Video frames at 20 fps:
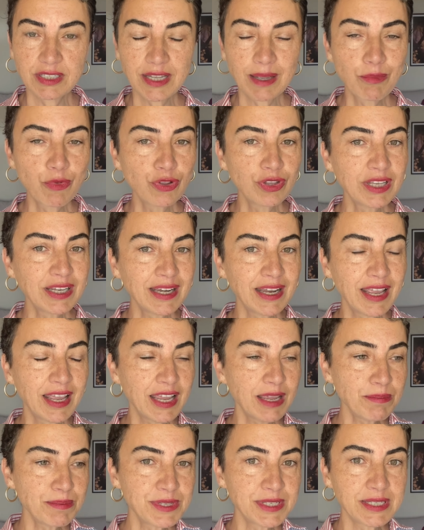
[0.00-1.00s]
Ama onların
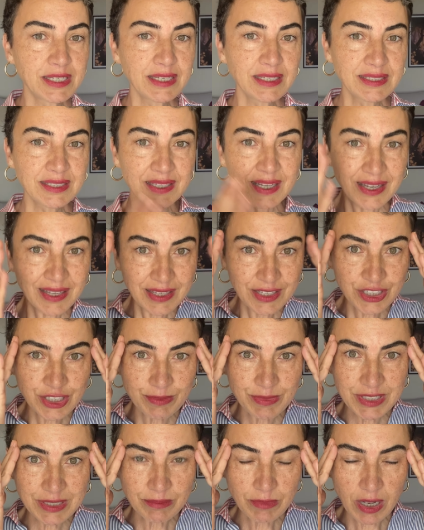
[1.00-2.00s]
hepsi sadece
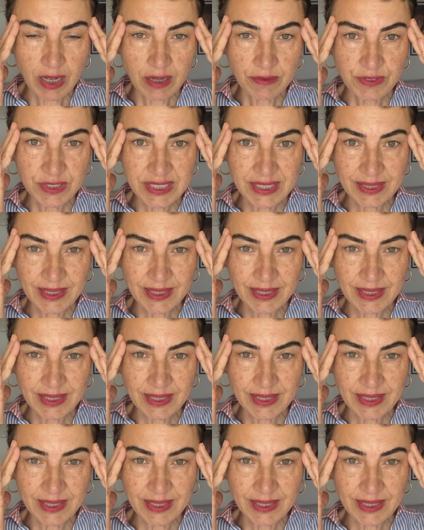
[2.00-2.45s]
bizim hafıza